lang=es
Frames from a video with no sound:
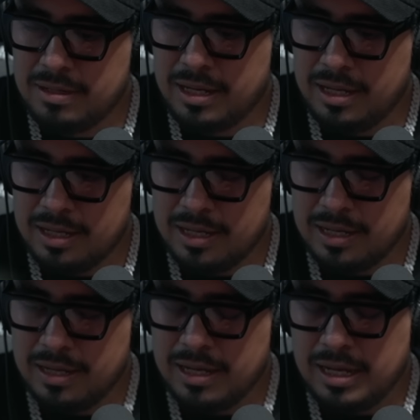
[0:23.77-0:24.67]
Aquí.
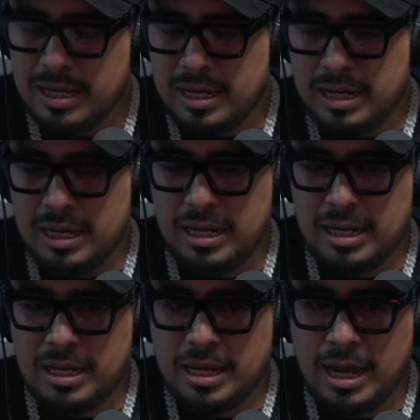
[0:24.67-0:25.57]

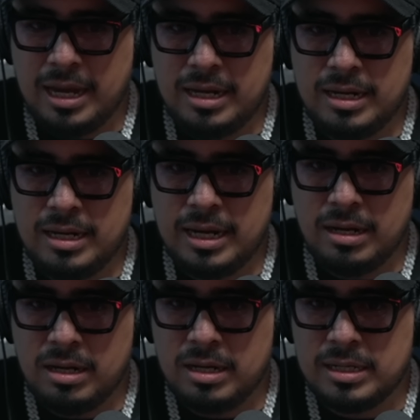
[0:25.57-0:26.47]
Y, ya
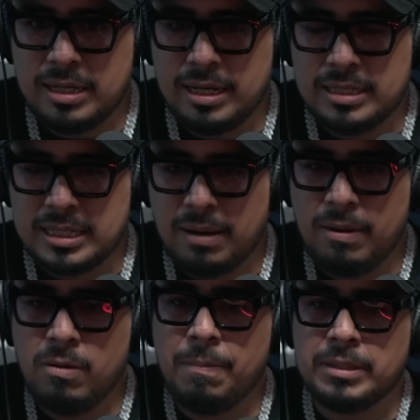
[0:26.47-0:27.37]
el,
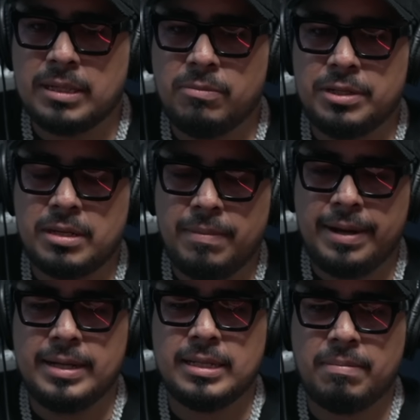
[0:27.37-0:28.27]
sábado empezamos a chambear
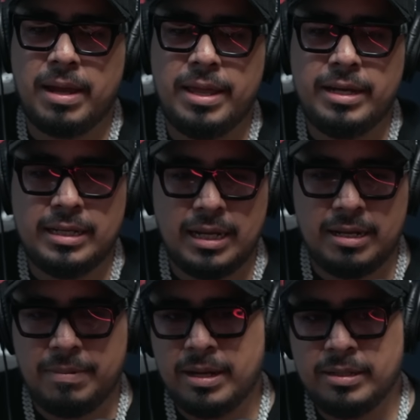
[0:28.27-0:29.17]
en esa madre.
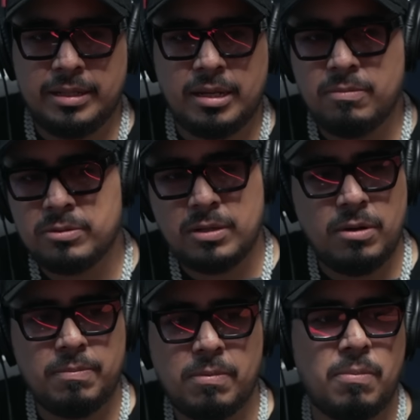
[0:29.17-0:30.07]
El, viernes dijimos, eh,
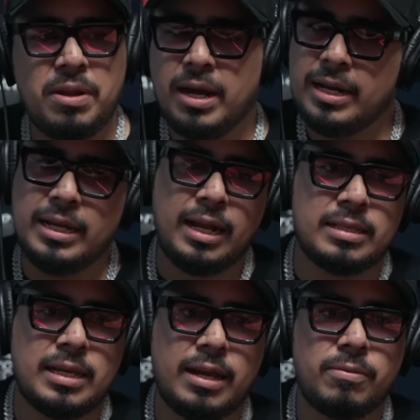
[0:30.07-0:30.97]
güey, pues vamos a llegar a
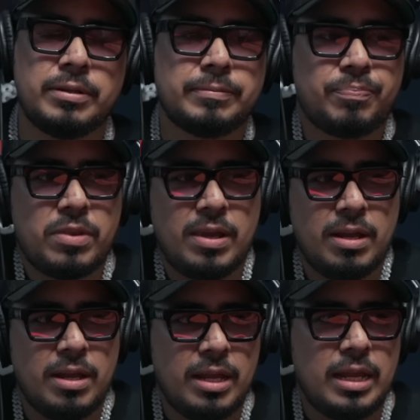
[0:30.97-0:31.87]
descansar, güey.
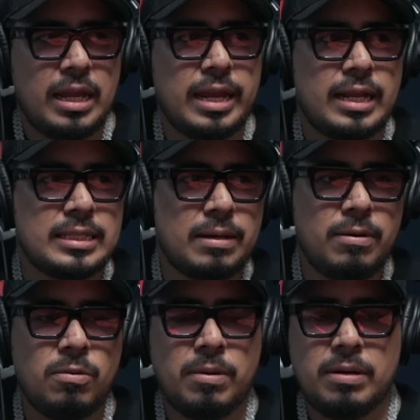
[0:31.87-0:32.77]
Y ya el
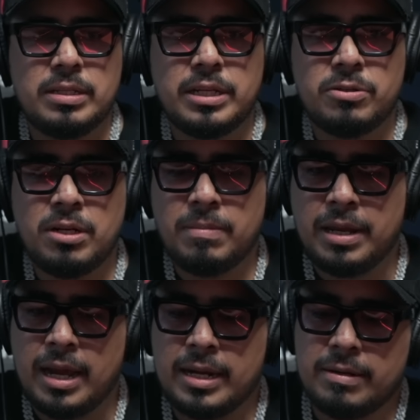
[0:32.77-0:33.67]
sábado me habla el checho en la
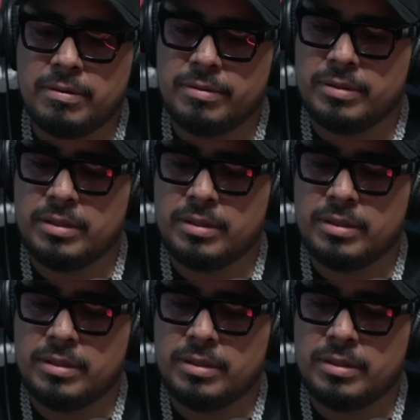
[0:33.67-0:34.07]
mañana, güey.